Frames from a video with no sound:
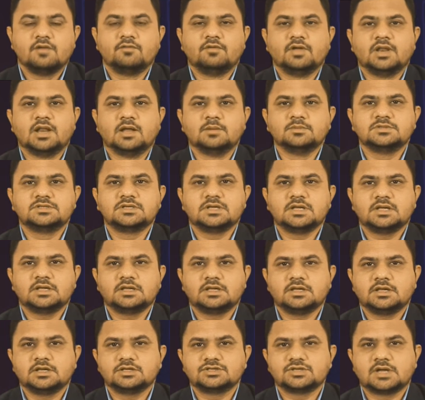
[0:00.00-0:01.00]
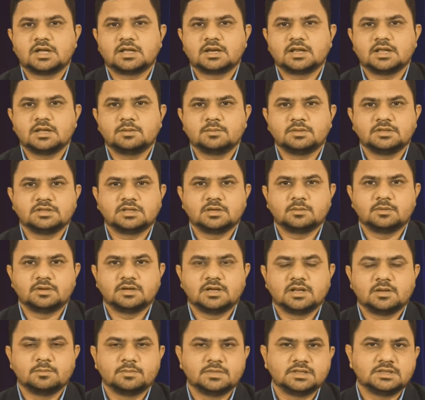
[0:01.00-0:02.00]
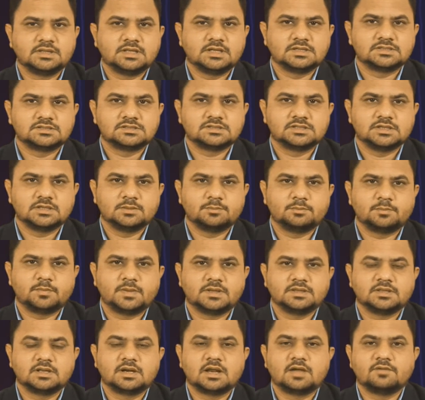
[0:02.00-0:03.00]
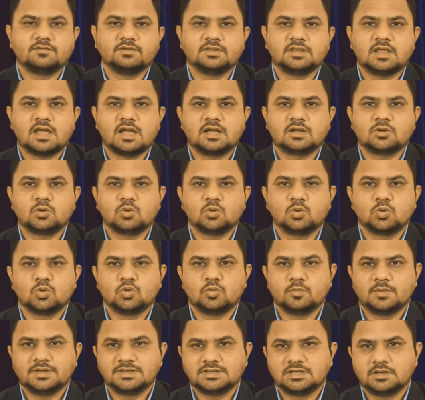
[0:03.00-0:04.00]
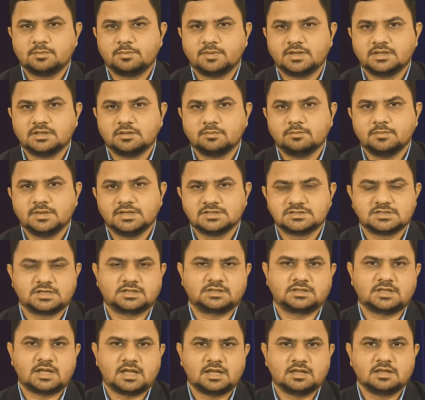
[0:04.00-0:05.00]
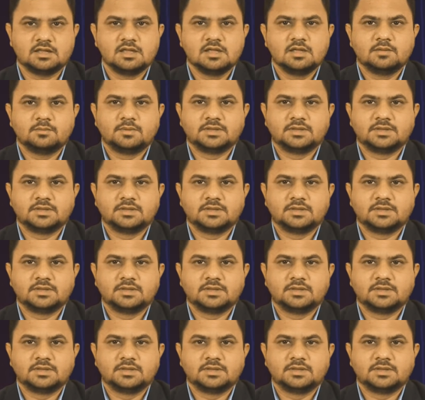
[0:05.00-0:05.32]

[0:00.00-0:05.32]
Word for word: विलम्ब से किए जा रहे मंत्रिमंडल में 10 से 15 विधायकों को मंत्री पद मिल सकता है